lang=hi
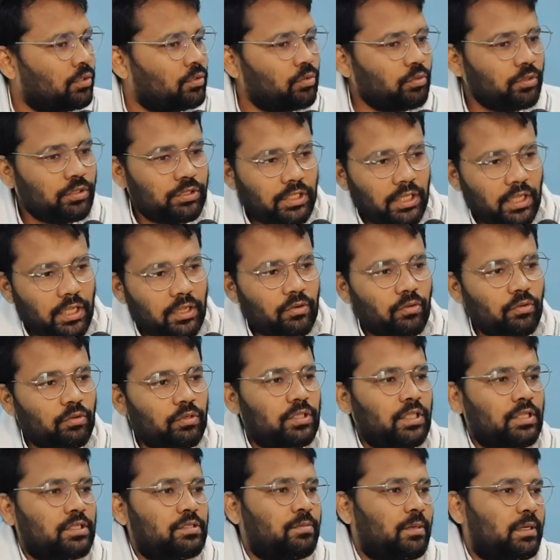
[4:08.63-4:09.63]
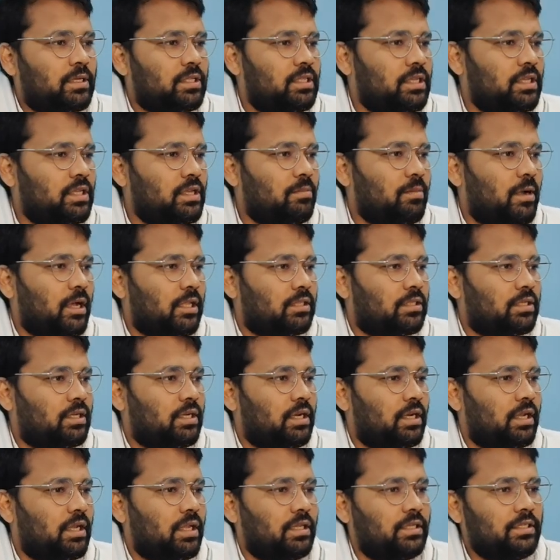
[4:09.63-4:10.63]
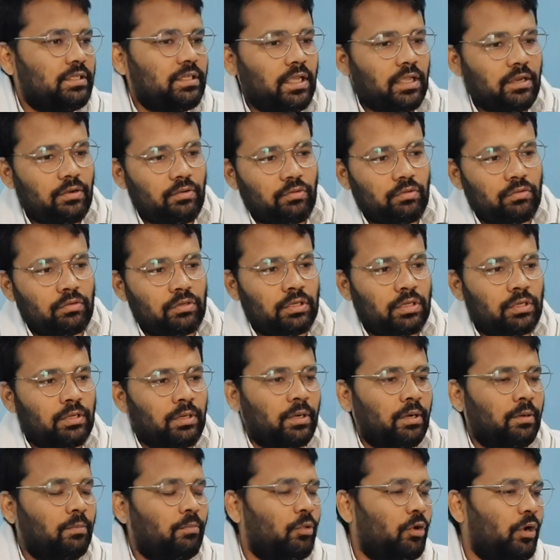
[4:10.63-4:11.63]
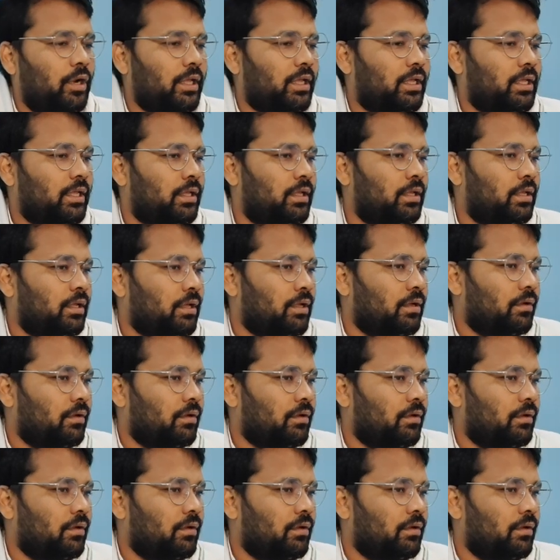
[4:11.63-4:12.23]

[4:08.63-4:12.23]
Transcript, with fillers: तो ये लोग देशभक्ति की बात करें ये लोग बोले कि